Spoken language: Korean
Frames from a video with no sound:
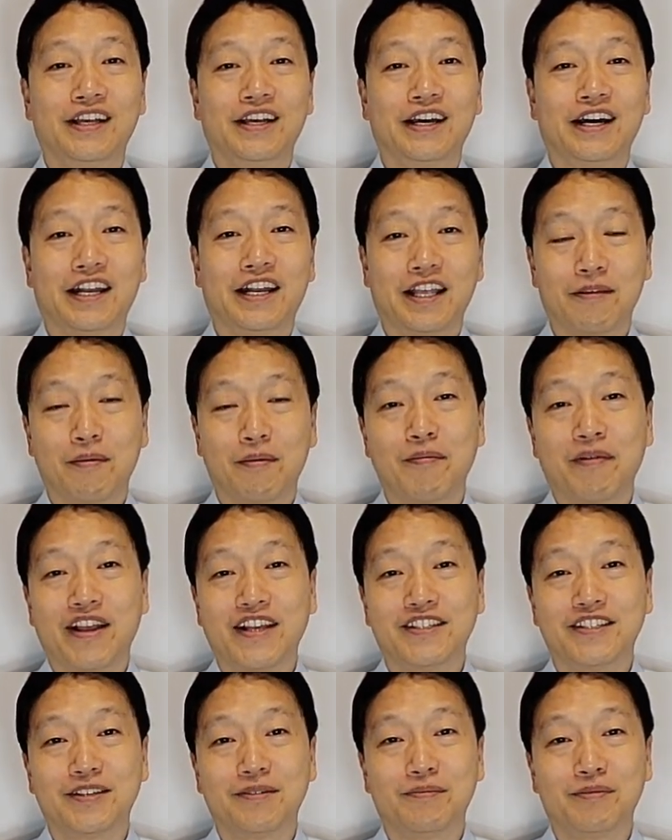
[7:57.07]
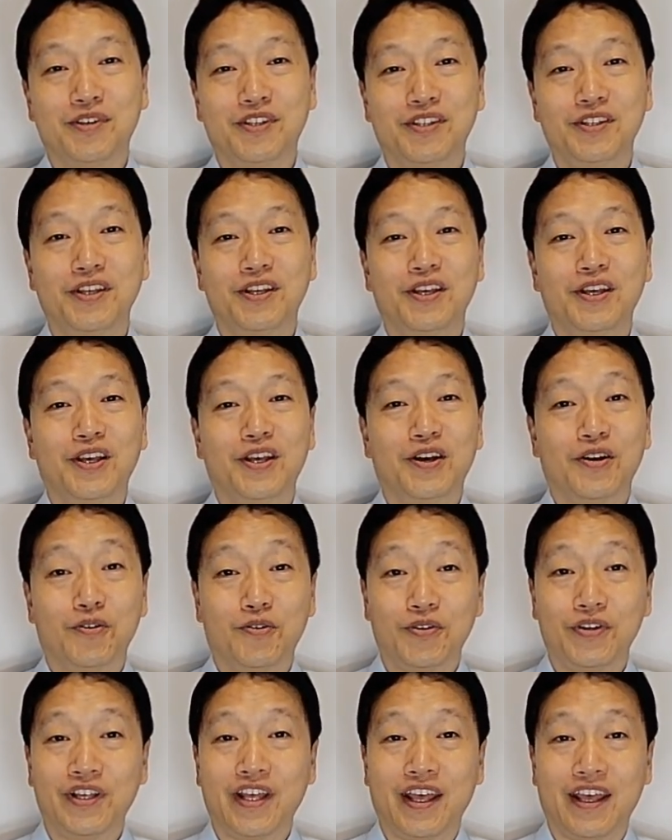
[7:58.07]
하나님의 말씀은
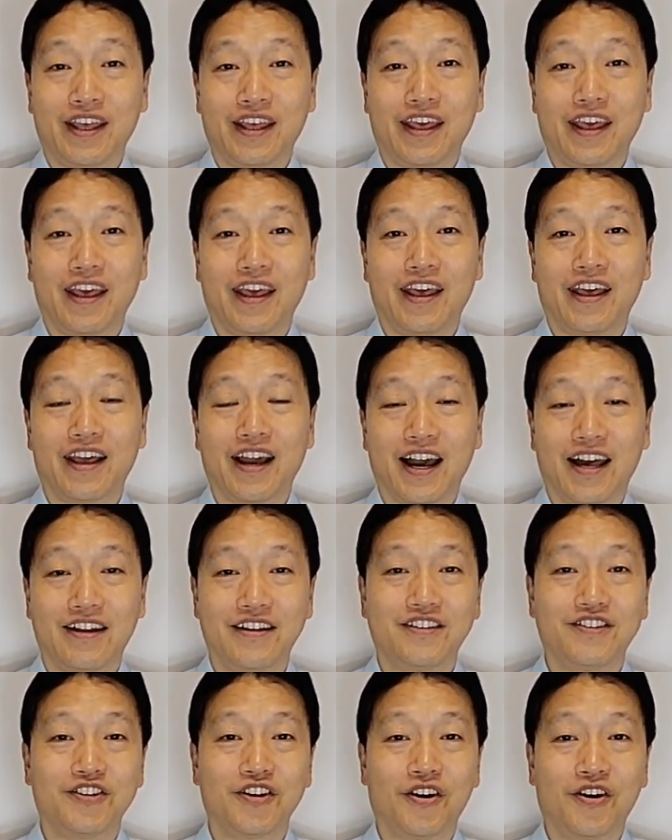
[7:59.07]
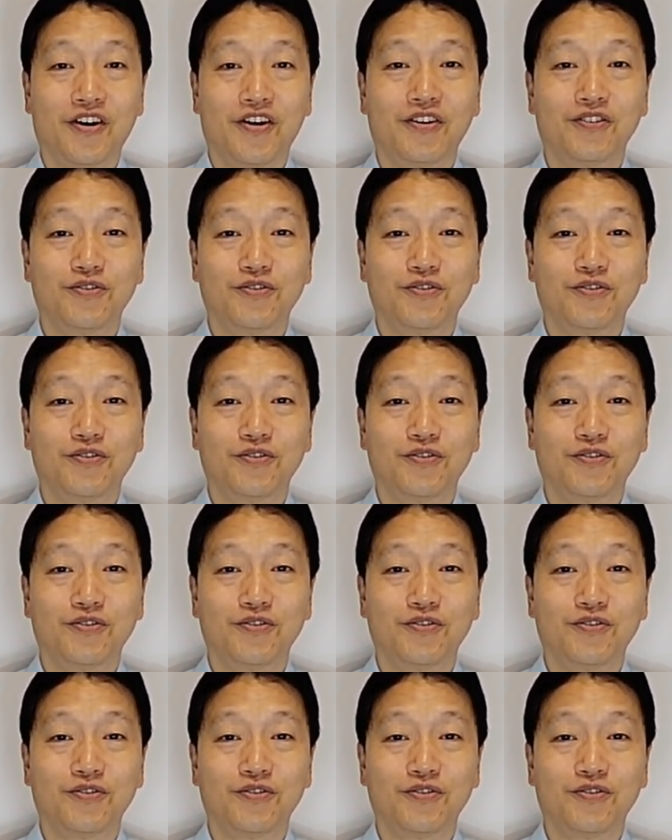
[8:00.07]
우리에게 가르쳐